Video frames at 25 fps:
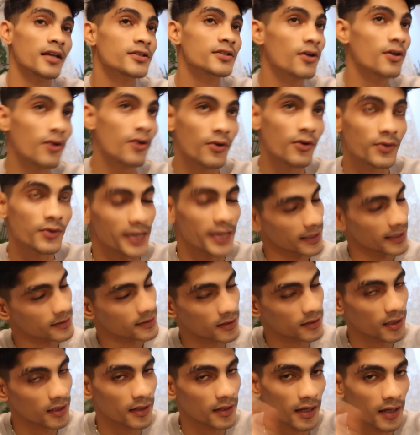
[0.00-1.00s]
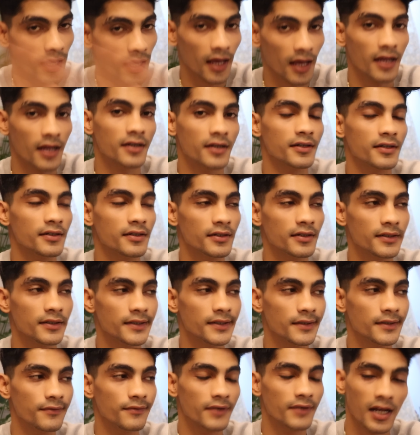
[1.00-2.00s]
सो यस एंड
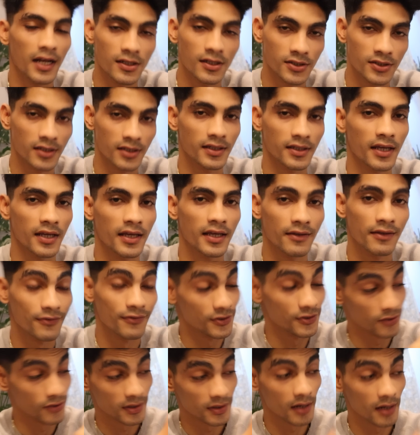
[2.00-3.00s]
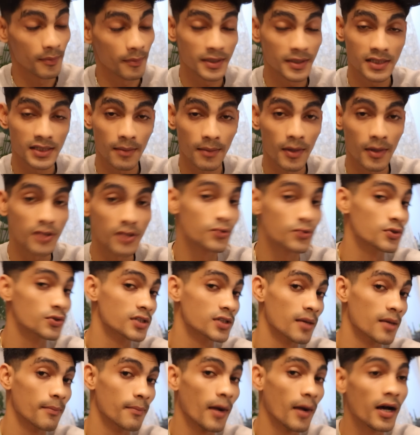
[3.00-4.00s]
फिलहाल चलते हैं फिजियोथेरेपिस्ट के पास
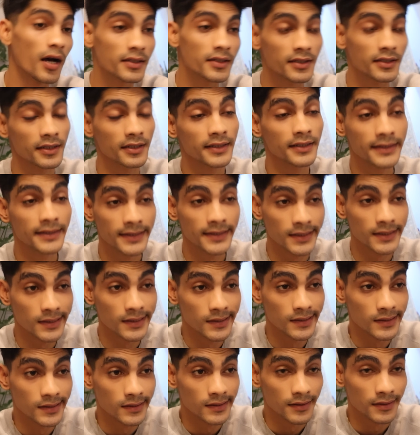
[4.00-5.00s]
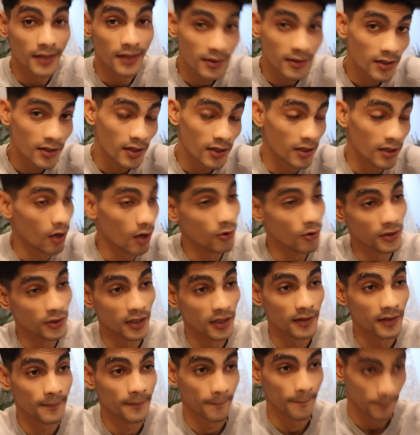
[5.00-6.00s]
उसके बाद देखते हैं क्या
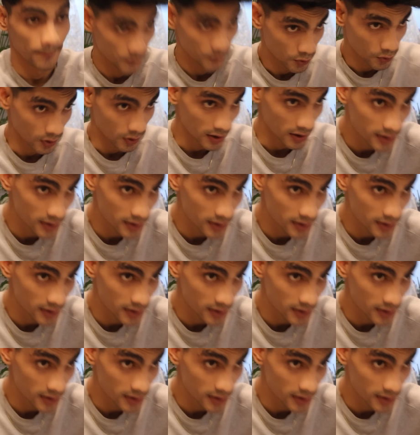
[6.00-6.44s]
होता है सो